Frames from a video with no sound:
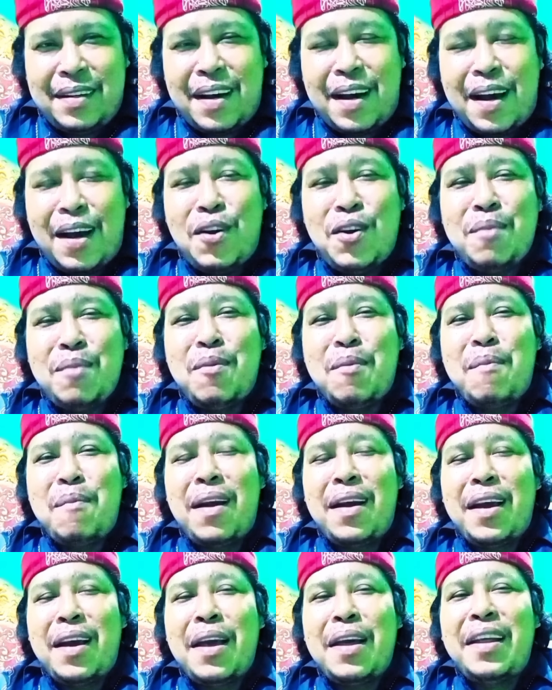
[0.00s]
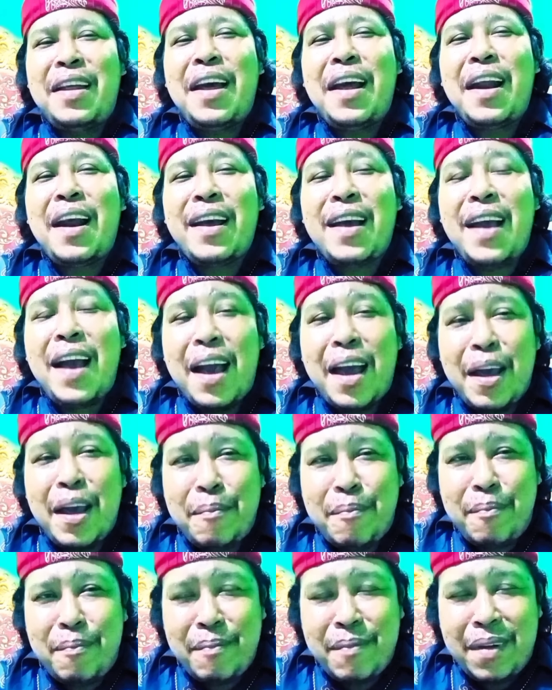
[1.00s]
harus memakai tirai
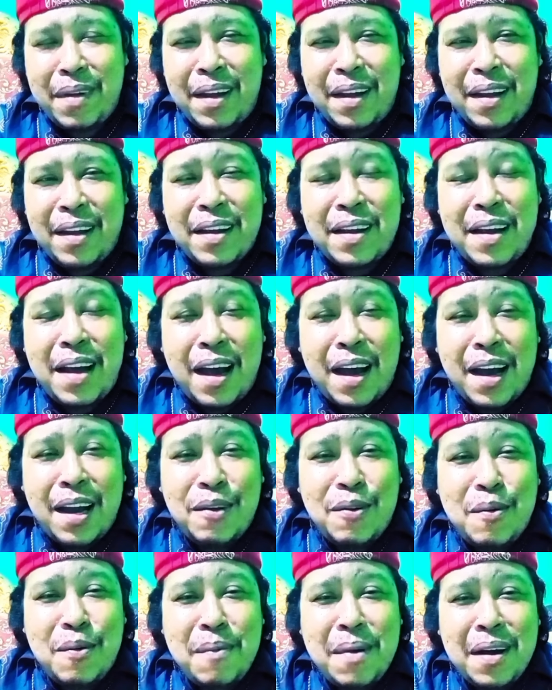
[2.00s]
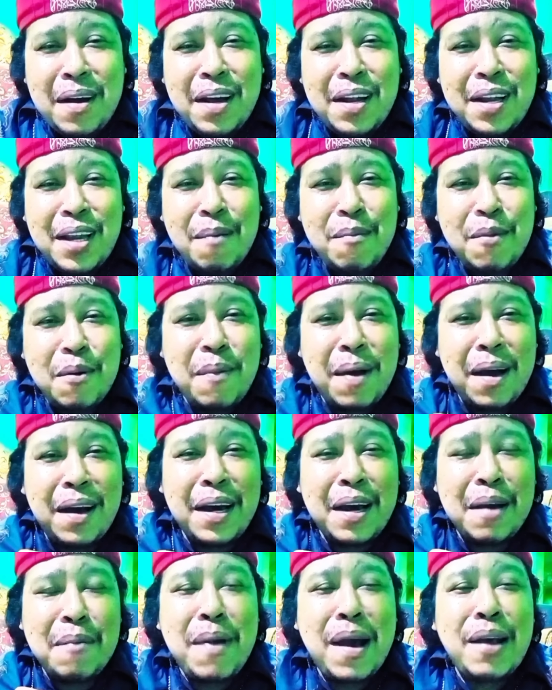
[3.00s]
gaib jangan cuma kita
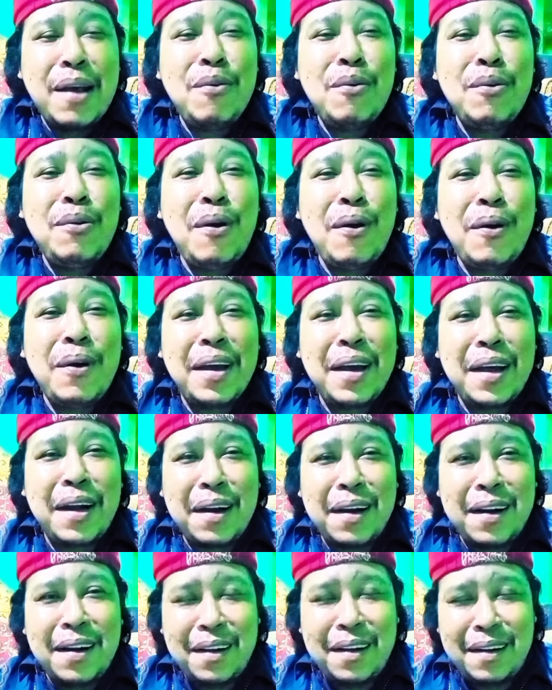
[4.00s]
memakai baju dohir